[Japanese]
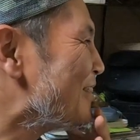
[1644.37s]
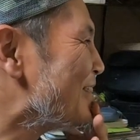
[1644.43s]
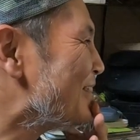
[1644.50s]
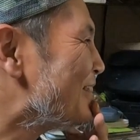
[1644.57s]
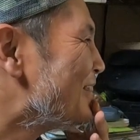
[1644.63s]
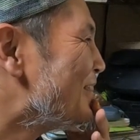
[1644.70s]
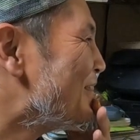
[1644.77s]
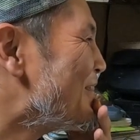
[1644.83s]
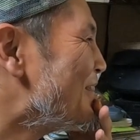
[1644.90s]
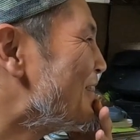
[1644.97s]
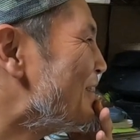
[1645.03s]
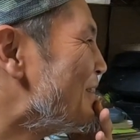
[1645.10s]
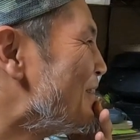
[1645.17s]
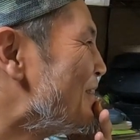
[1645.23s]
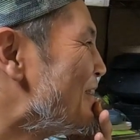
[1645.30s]
もしですよ、
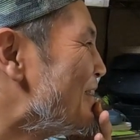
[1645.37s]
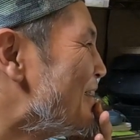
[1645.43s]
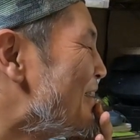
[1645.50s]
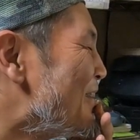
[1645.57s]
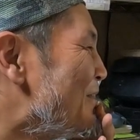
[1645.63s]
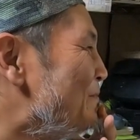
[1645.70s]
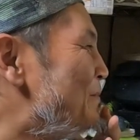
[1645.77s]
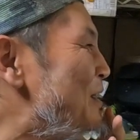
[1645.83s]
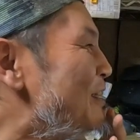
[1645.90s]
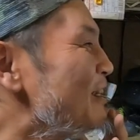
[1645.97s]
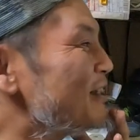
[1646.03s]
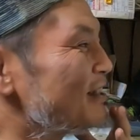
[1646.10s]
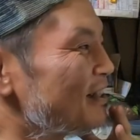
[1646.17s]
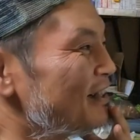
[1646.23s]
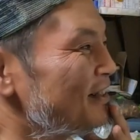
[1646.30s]
じゃあ、見
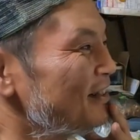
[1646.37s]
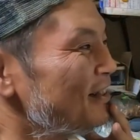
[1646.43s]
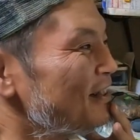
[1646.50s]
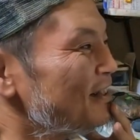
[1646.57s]
てさ、